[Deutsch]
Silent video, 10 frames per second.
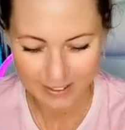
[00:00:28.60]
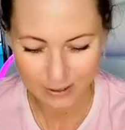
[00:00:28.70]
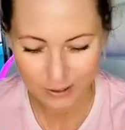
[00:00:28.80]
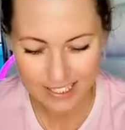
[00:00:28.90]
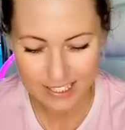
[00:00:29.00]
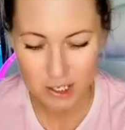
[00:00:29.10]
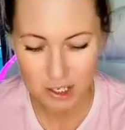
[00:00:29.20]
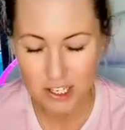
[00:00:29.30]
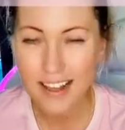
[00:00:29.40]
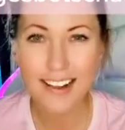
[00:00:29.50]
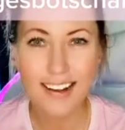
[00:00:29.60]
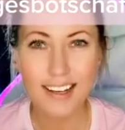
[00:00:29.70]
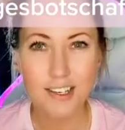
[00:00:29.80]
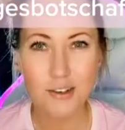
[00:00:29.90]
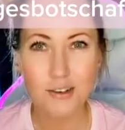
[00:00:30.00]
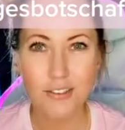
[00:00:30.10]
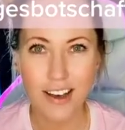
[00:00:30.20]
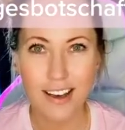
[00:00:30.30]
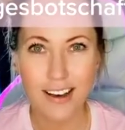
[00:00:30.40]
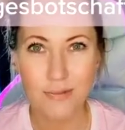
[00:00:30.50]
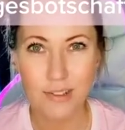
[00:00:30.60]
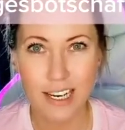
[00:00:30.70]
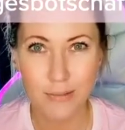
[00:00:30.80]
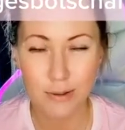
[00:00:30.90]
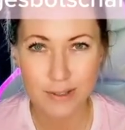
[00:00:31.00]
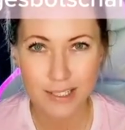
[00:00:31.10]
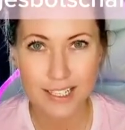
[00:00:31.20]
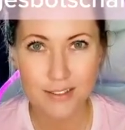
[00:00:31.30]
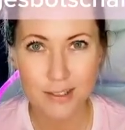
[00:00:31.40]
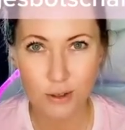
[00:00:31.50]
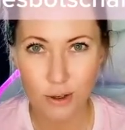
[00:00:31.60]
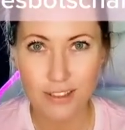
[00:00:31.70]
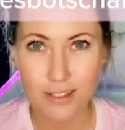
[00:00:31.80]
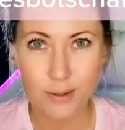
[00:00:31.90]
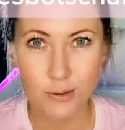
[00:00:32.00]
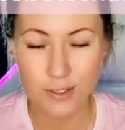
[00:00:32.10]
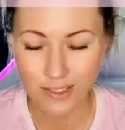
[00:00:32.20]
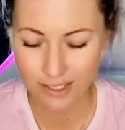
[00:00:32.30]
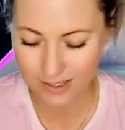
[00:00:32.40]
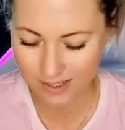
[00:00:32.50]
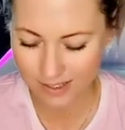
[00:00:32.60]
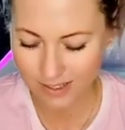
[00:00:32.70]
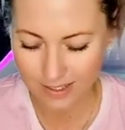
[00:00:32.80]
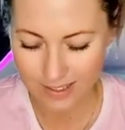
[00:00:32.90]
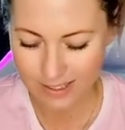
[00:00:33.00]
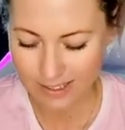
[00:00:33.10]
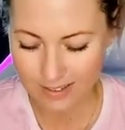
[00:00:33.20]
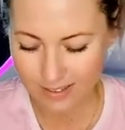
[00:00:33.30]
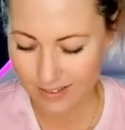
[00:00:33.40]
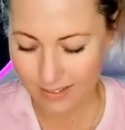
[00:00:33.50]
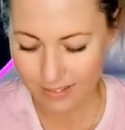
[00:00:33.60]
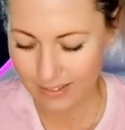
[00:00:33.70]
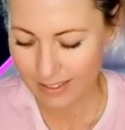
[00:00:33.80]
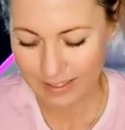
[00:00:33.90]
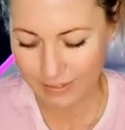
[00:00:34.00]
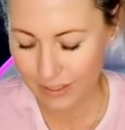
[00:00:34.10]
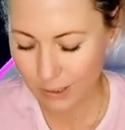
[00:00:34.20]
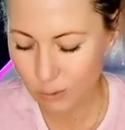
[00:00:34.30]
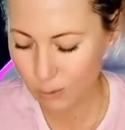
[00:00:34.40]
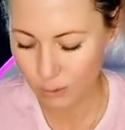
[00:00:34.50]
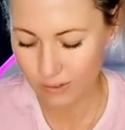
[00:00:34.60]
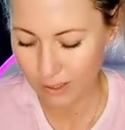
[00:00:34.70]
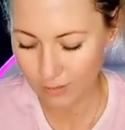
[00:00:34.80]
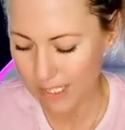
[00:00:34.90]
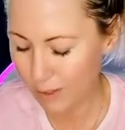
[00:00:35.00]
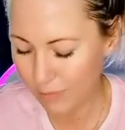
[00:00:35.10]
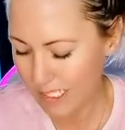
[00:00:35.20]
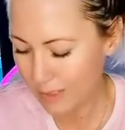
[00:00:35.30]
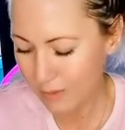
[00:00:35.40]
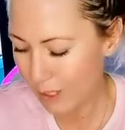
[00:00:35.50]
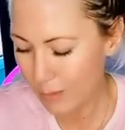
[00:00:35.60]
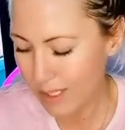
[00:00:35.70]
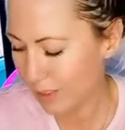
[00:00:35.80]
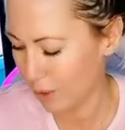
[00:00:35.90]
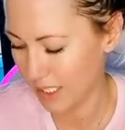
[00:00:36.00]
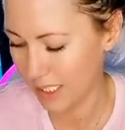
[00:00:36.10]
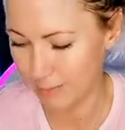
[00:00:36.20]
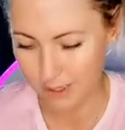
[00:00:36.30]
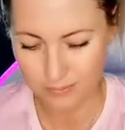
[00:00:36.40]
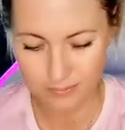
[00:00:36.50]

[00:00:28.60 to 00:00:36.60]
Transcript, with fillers: Und dass ihr schnell einen schönen Feierabend habt mit ganz viel Sonne und äh, Vergnügung, was, auf was immer, auch immer ihr Lust habt.